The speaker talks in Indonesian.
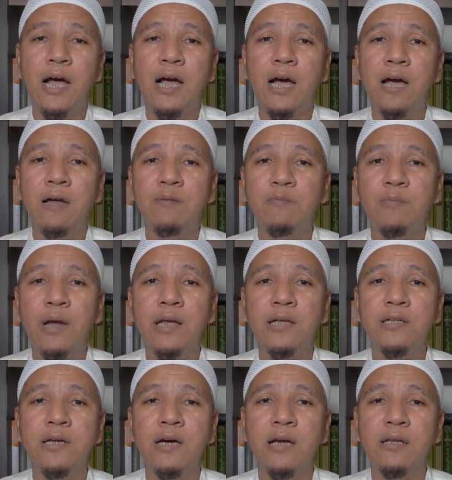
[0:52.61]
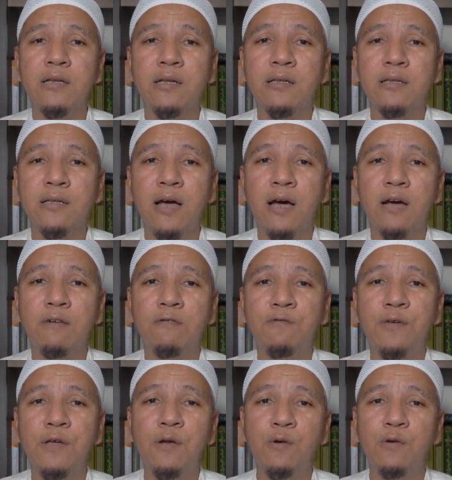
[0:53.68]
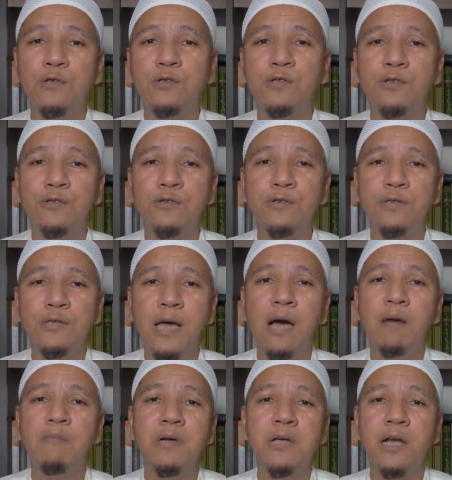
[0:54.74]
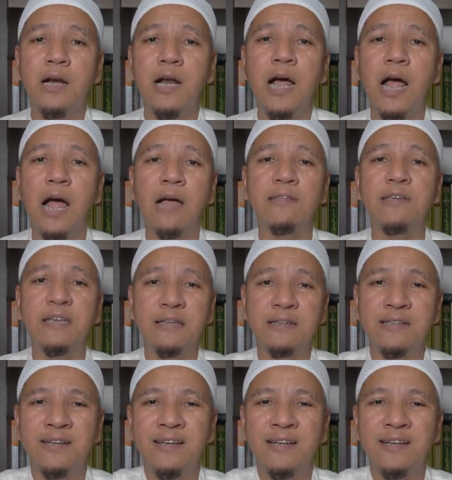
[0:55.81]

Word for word: akan belajar tentang virus yang menyerang hati.